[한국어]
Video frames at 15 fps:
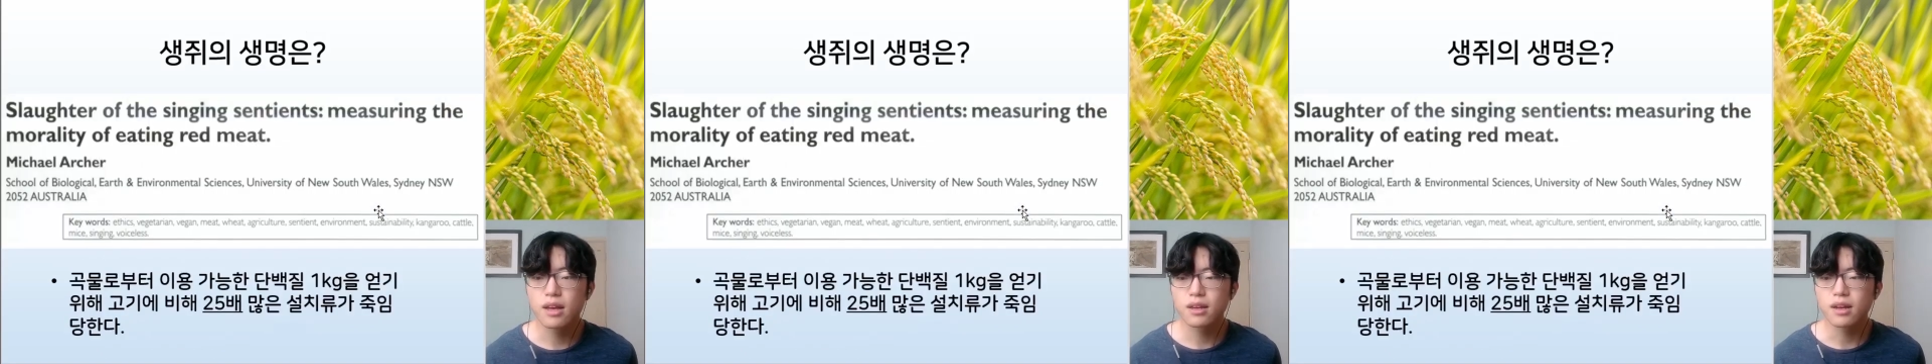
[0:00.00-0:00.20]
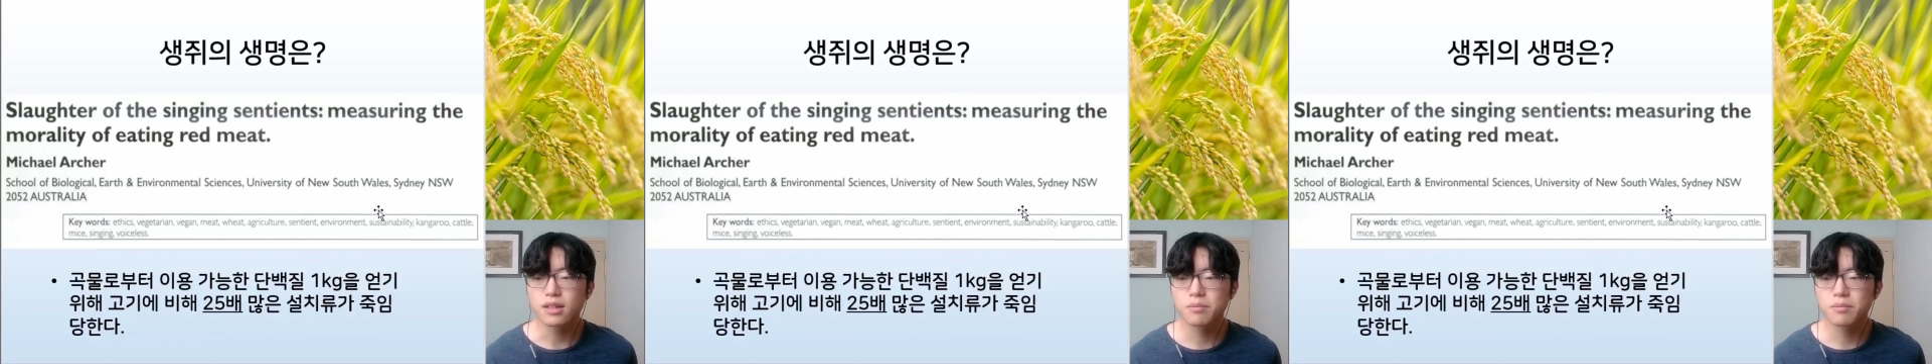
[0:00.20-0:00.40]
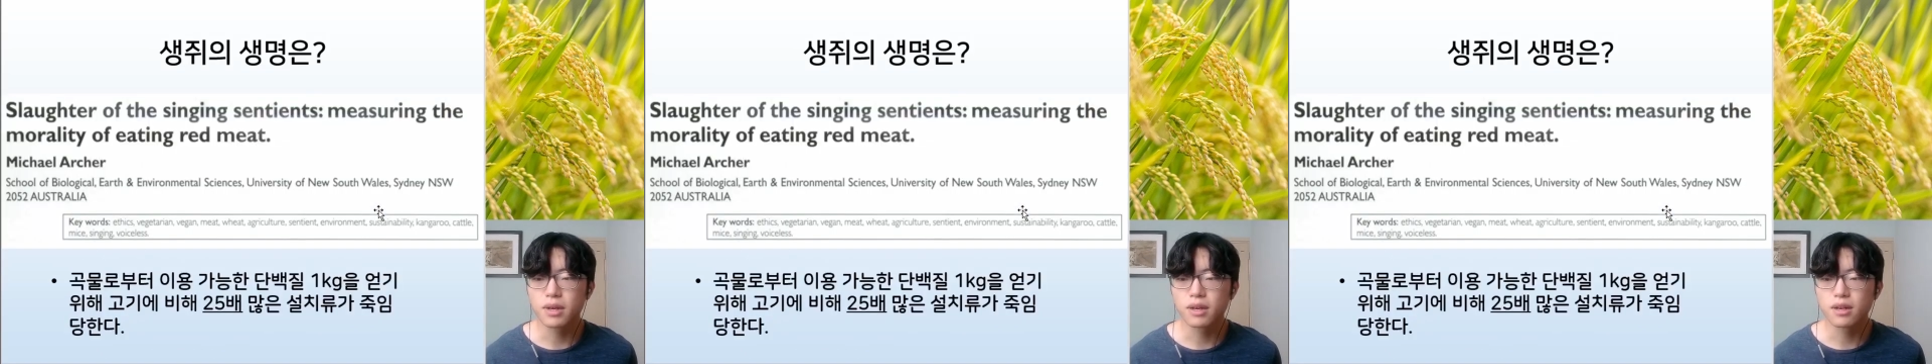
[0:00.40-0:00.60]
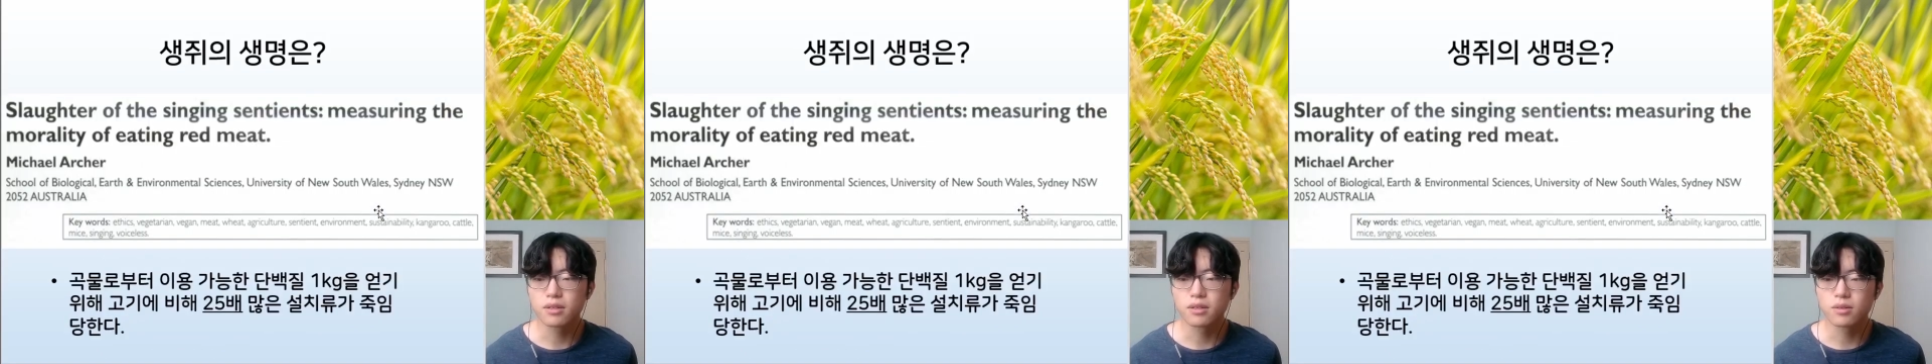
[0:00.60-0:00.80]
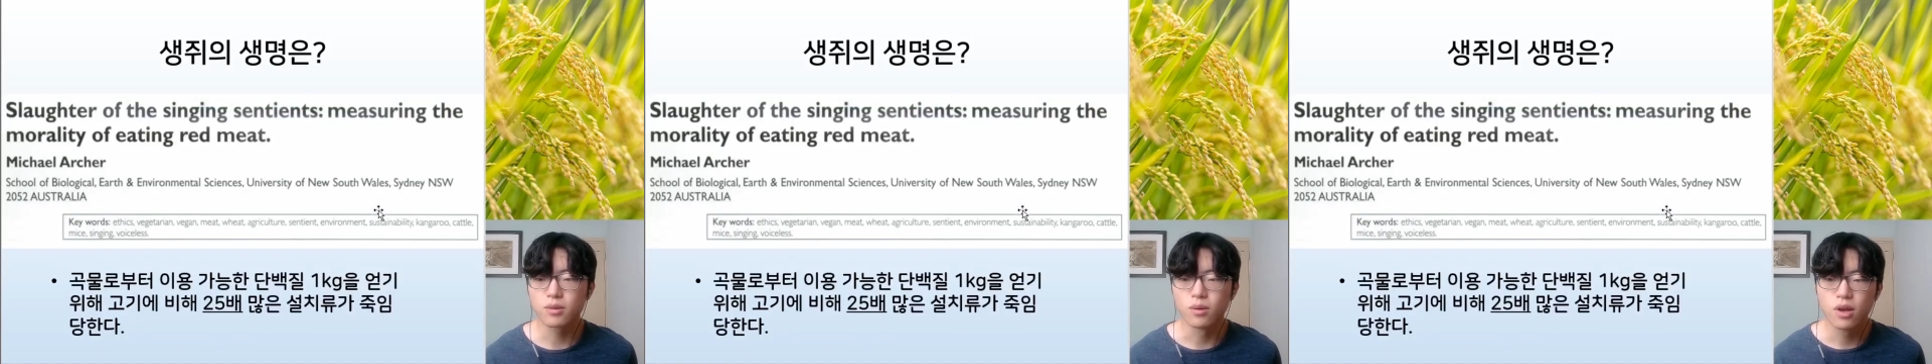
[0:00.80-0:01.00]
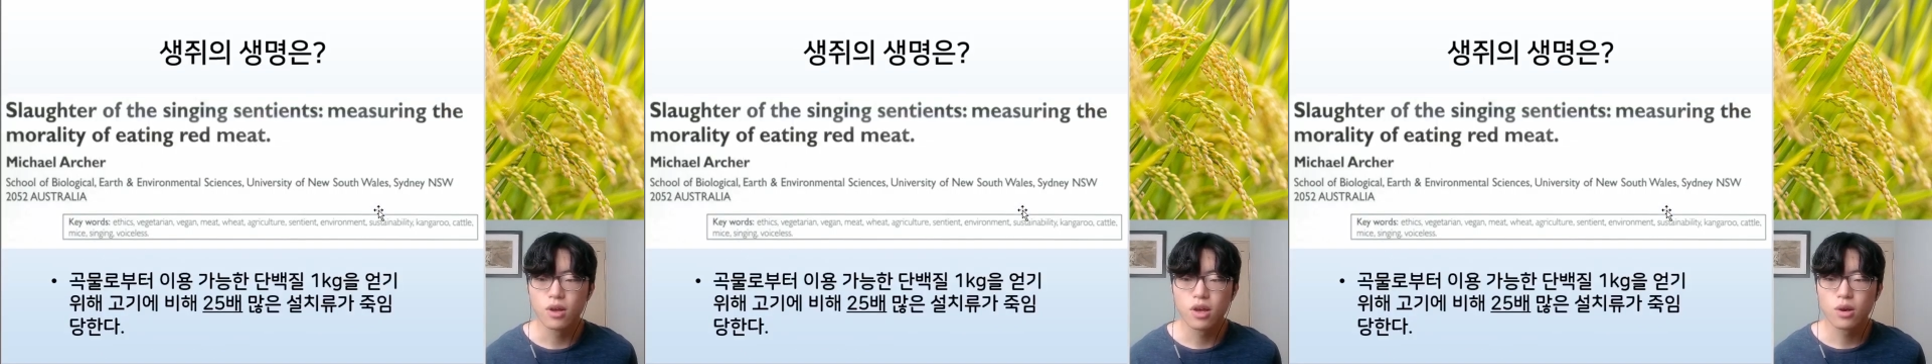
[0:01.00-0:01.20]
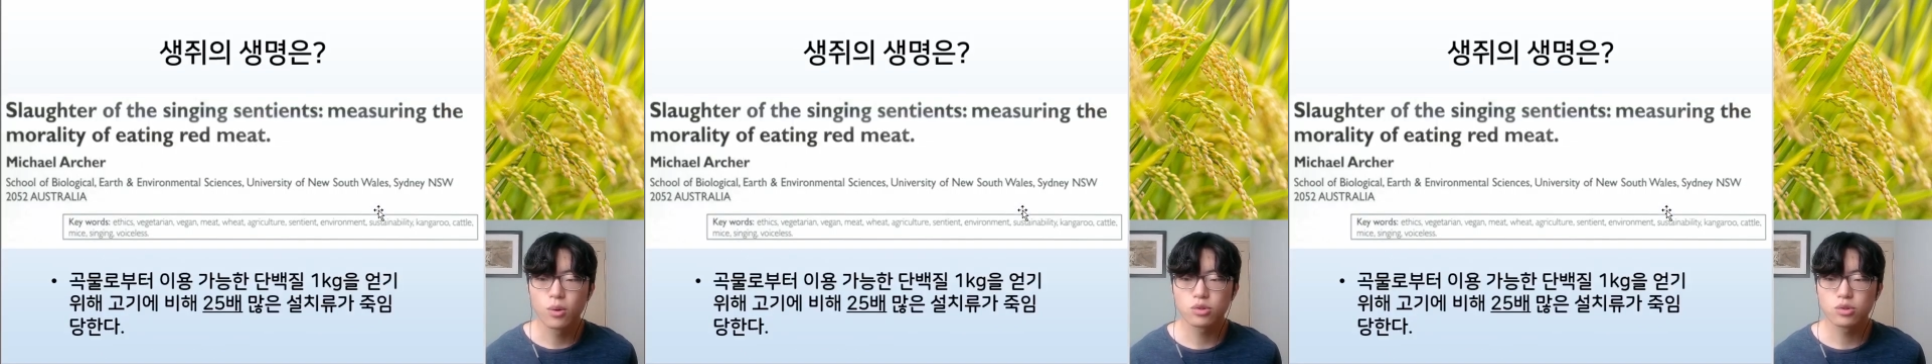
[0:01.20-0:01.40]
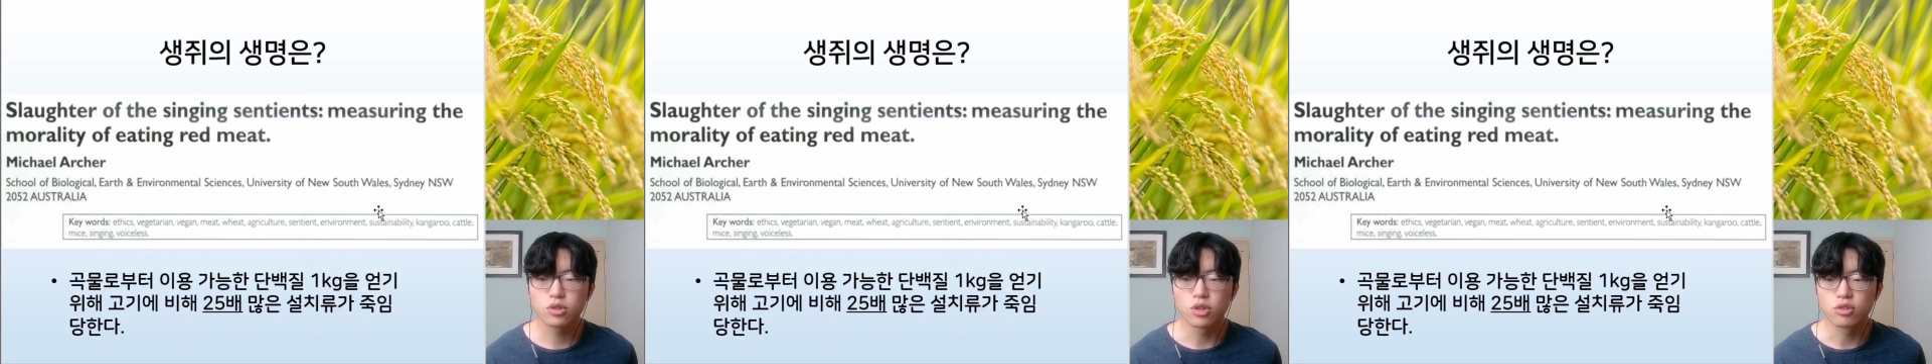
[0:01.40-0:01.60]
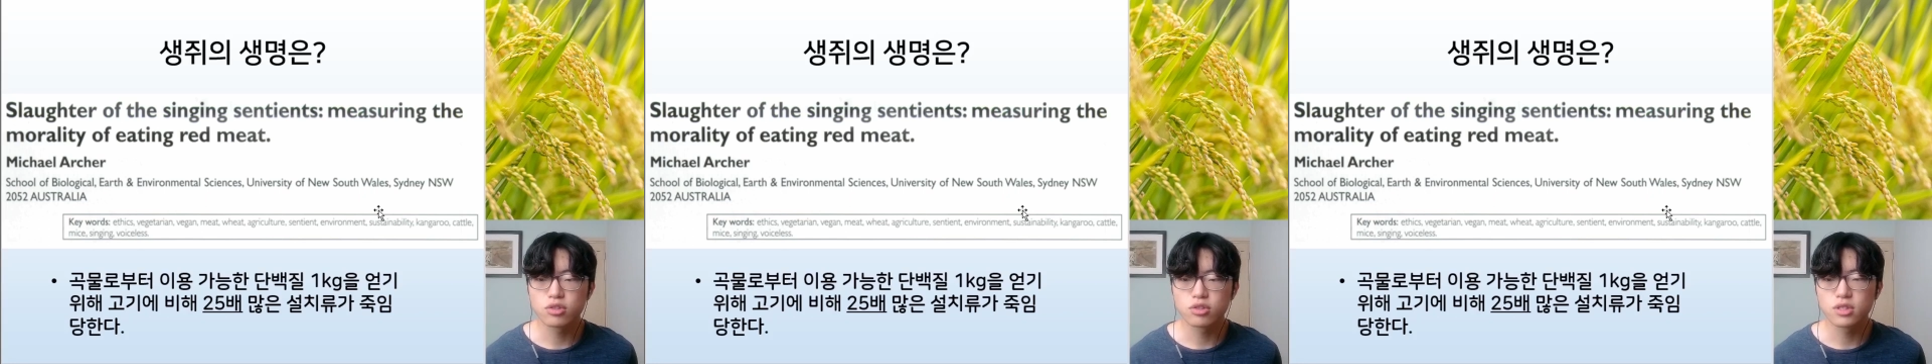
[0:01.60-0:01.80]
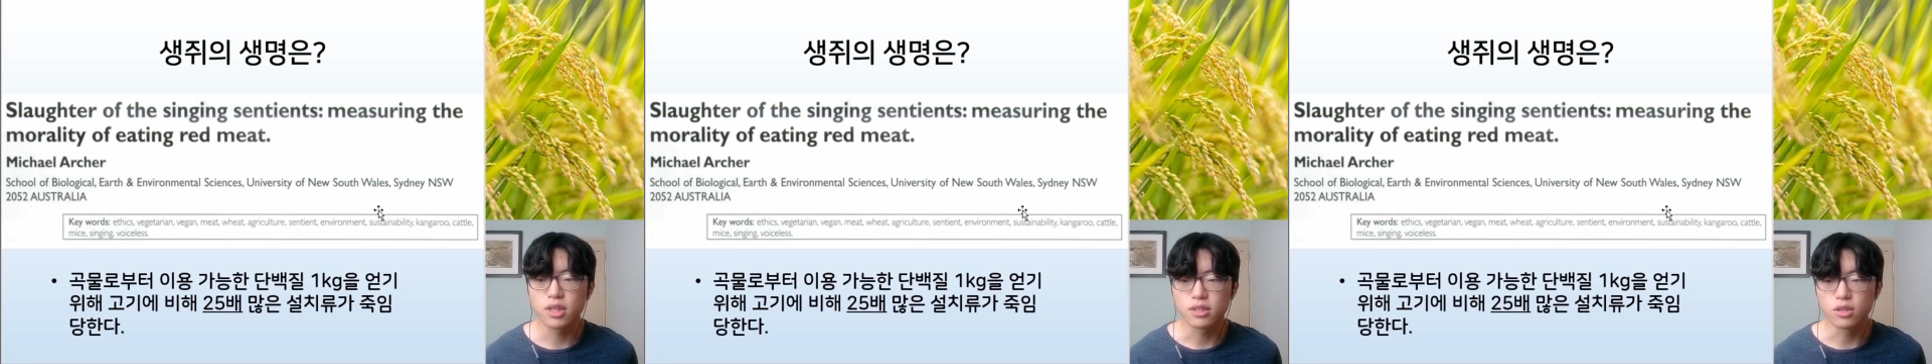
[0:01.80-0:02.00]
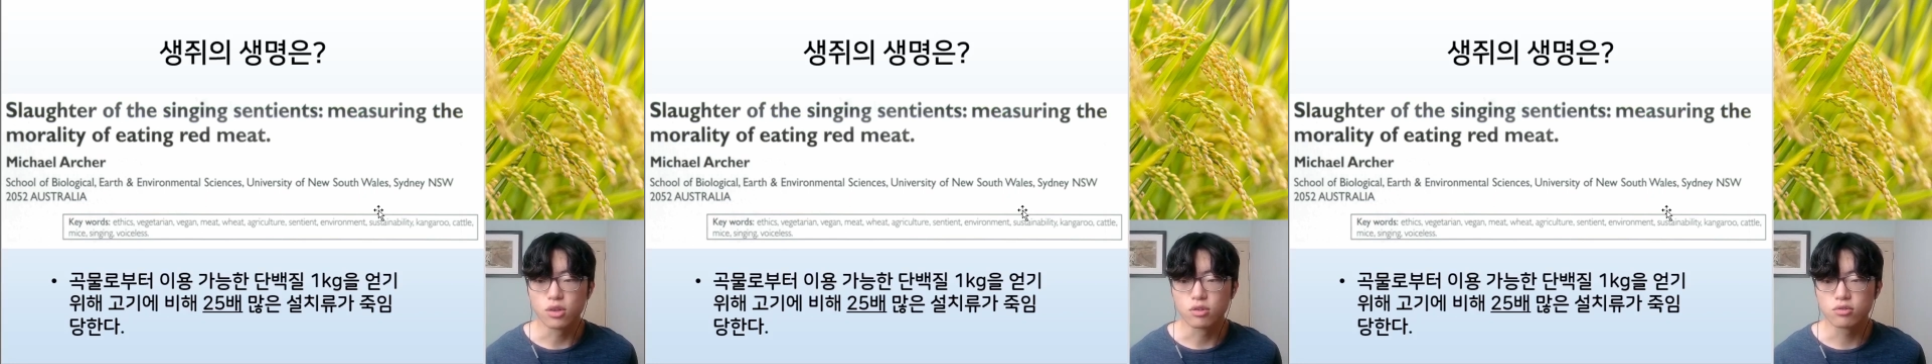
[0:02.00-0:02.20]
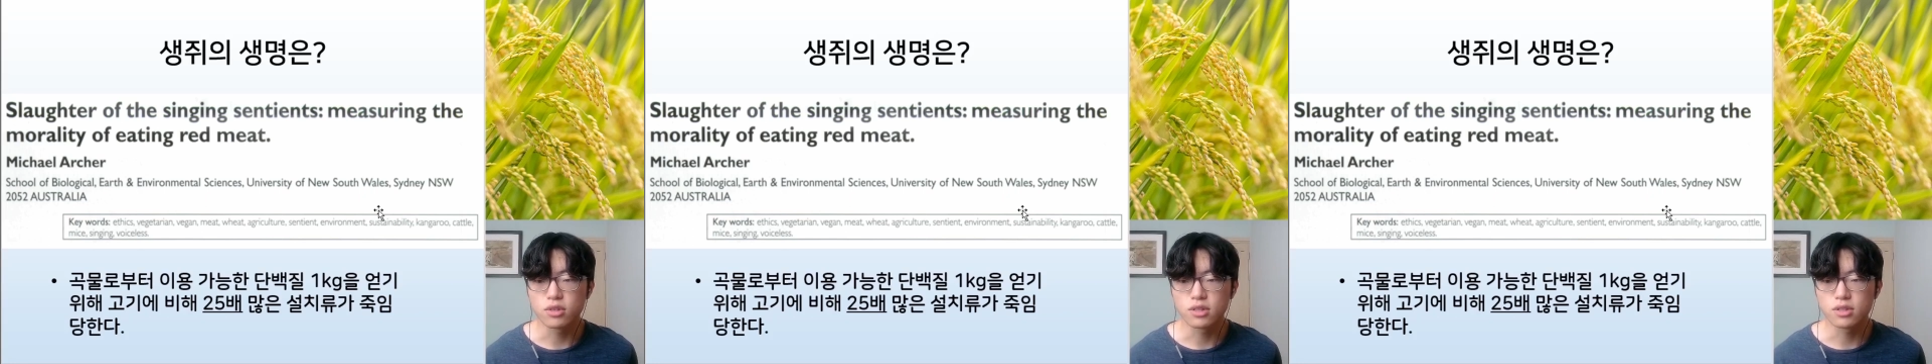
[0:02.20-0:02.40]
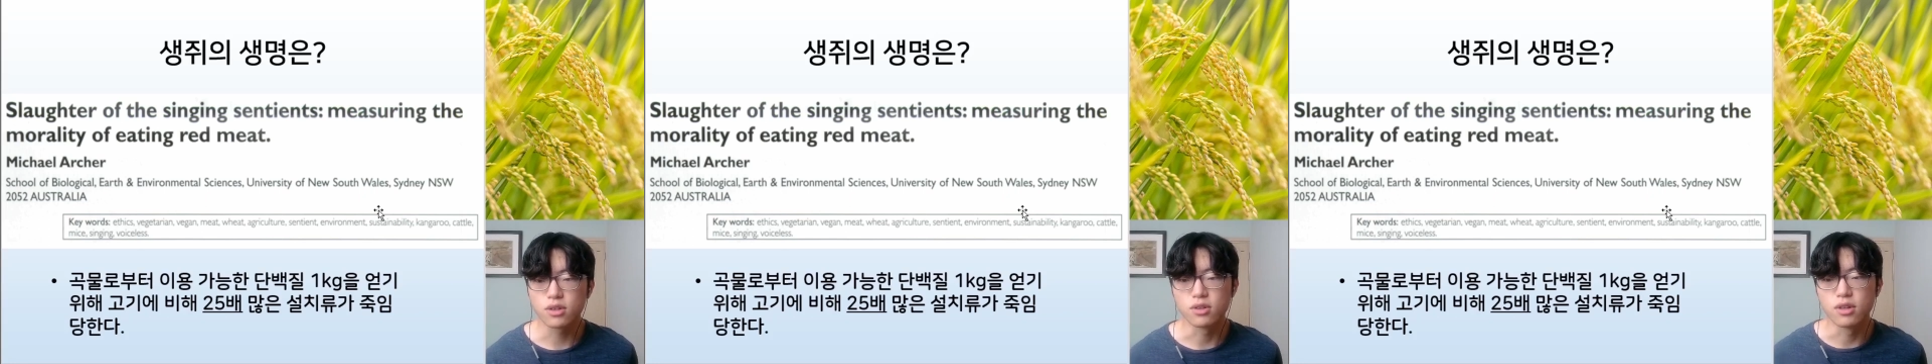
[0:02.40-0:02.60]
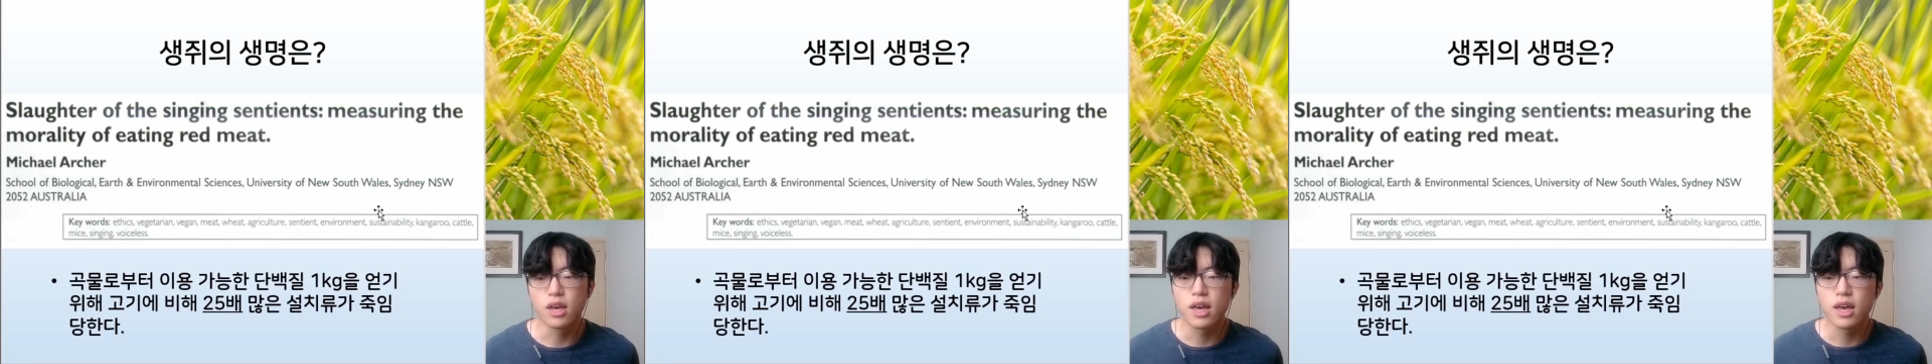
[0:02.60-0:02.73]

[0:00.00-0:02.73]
같은 맥락으로 호주 연구진의 이 연구에선